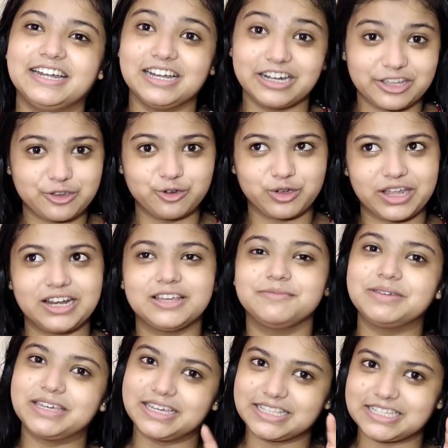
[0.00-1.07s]
एंड लड़कियों के
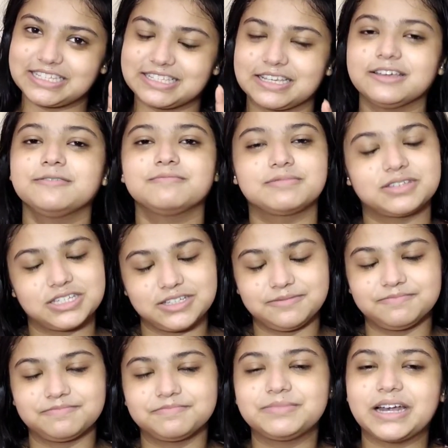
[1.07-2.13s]
लिए भी ये चीज़ है
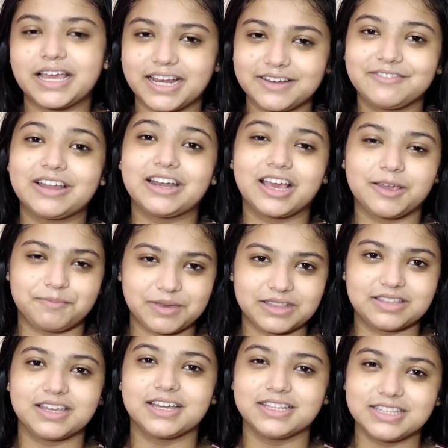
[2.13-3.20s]
कि पढ़ाई वढ़ाई
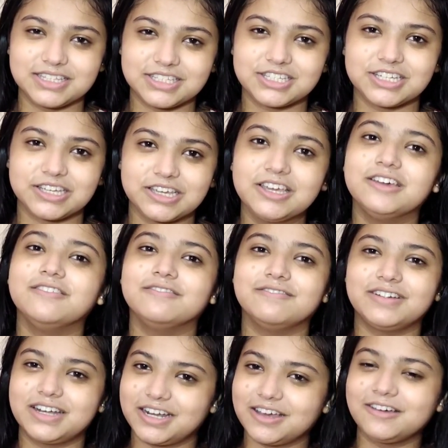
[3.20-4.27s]
पे ध्यान दीजिए
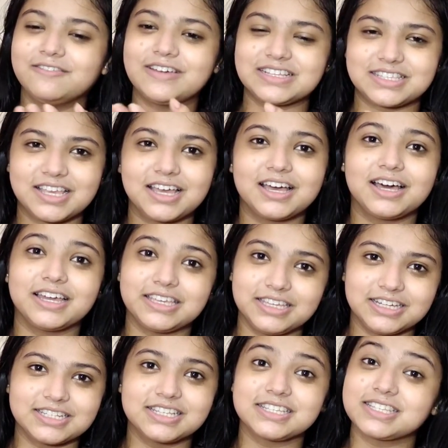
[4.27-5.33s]
वरना वैसा
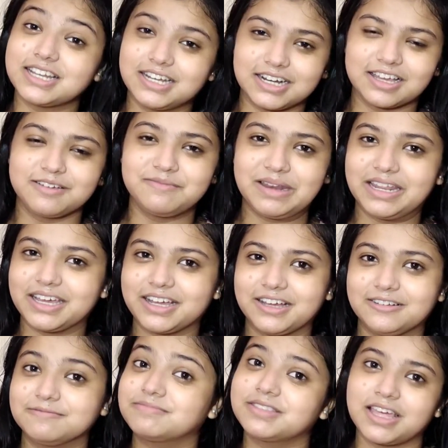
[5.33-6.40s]
अय्यर जैसा लड़का
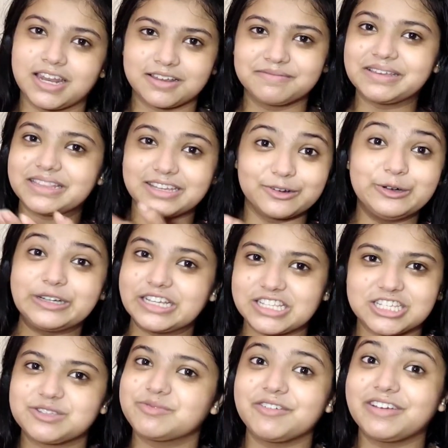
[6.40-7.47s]
मिलेगा तारक मेहता का
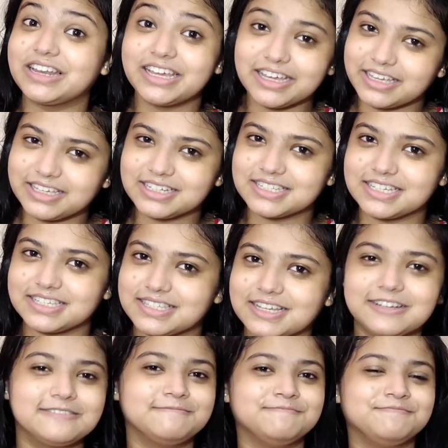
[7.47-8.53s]
उल्टा चश्मा वाले अय्यर
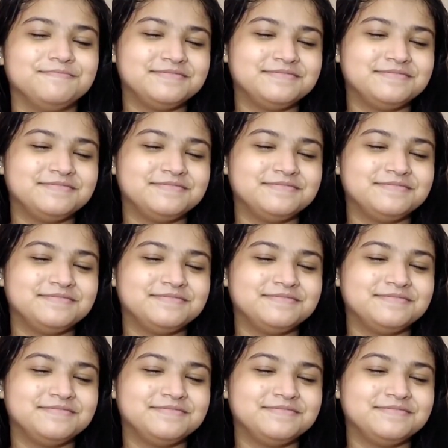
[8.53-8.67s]
जैसा